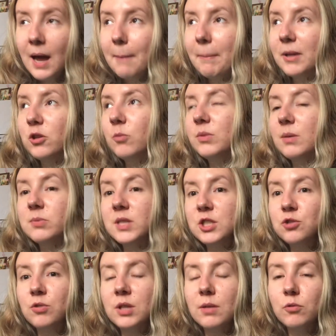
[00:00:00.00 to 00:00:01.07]
Потом там,
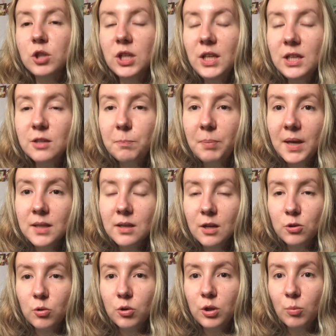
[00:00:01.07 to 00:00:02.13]
значит, этот вот хит пенка
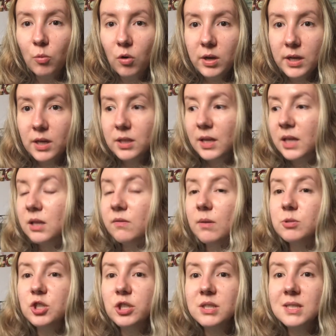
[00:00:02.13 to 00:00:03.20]
Тони Молли, говорит, это
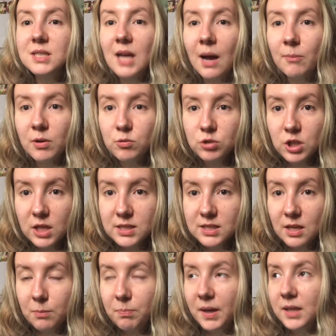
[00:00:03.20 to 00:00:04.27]
вообще самая
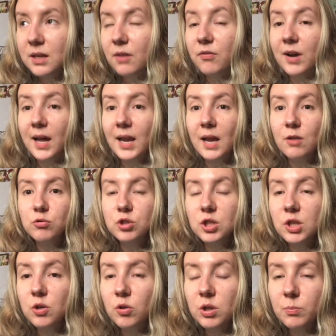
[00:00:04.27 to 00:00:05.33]
ужасная пенка, в Корее уже
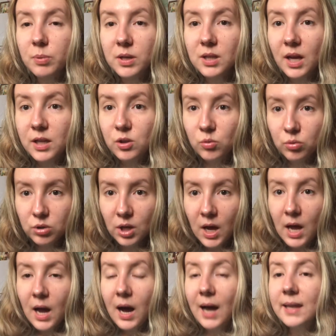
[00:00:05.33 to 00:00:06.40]
ее не продают,
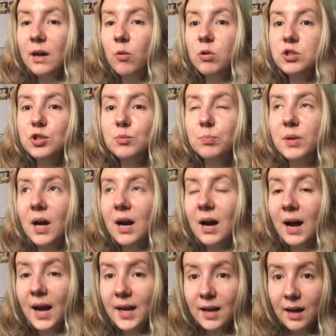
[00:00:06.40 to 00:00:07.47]
она очень
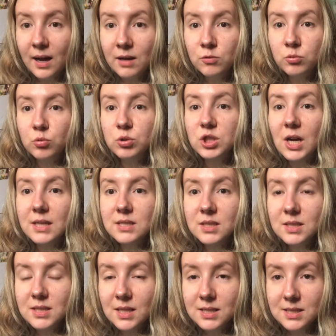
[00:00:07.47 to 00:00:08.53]
плохая,
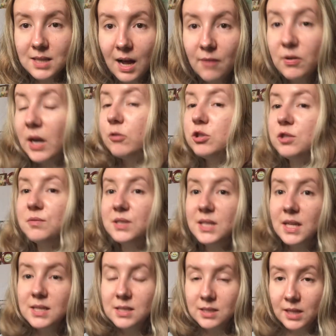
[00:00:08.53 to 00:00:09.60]
ужасный состав, короче,
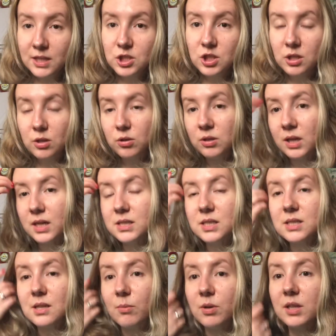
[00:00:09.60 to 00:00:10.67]
все эти наши на
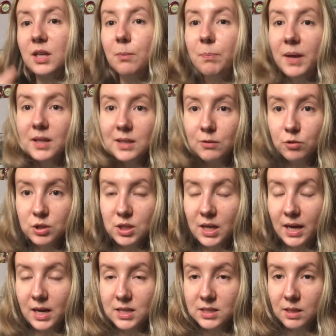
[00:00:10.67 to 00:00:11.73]
российском рынке пенки, вот эти
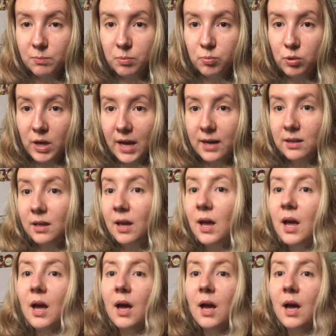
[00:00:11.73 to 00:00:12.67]
корейские популярные,